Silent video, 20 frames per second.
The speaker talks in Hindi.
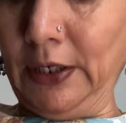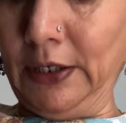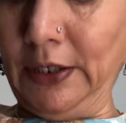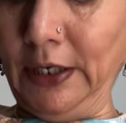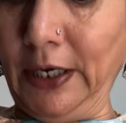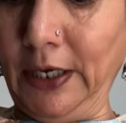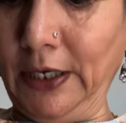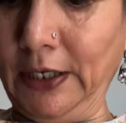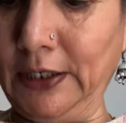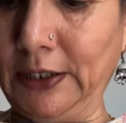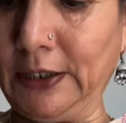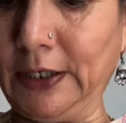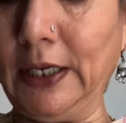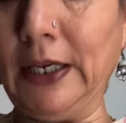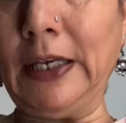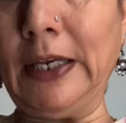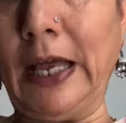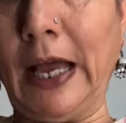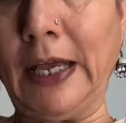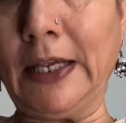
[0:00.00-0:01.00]
ये इसकी
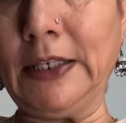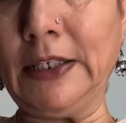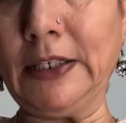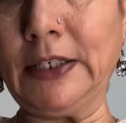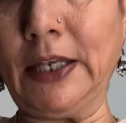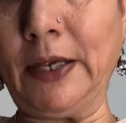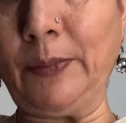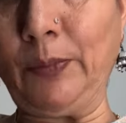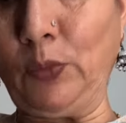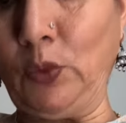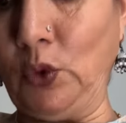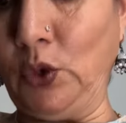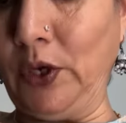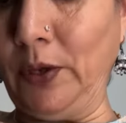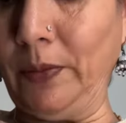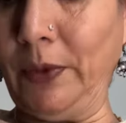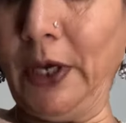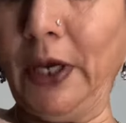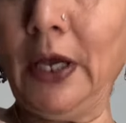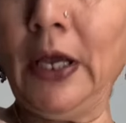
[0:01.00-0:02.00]
लाइंस हैं पूरे
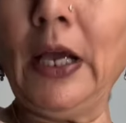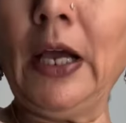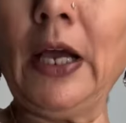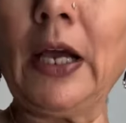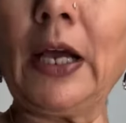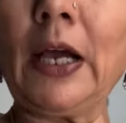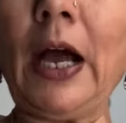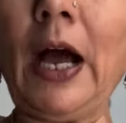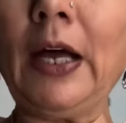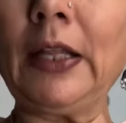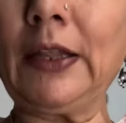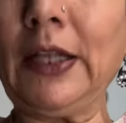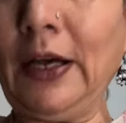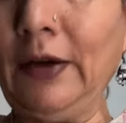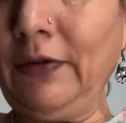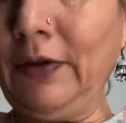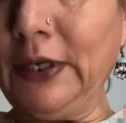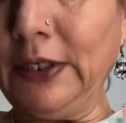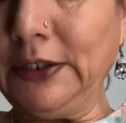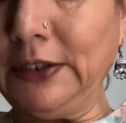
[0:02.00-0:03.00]
में काथा
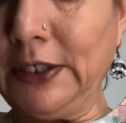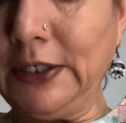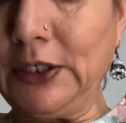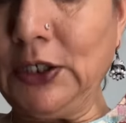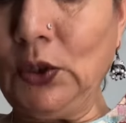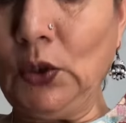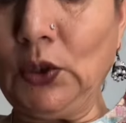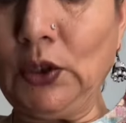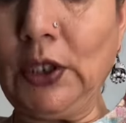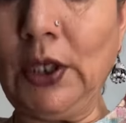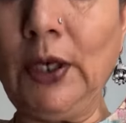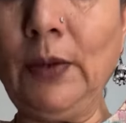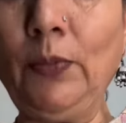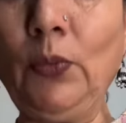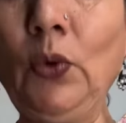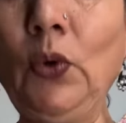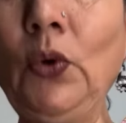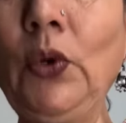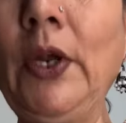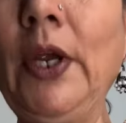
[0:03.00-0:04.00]
वर्क जैसे होते हैं ना
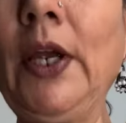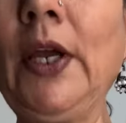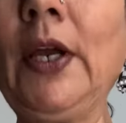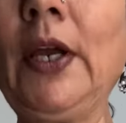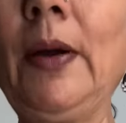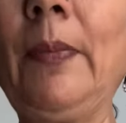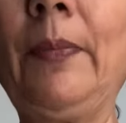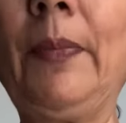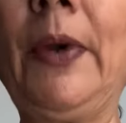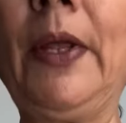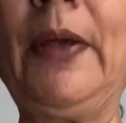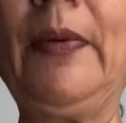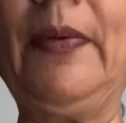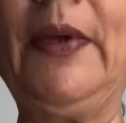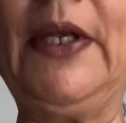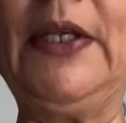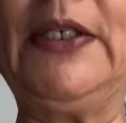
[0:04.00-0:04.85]
पूरे कपड़े में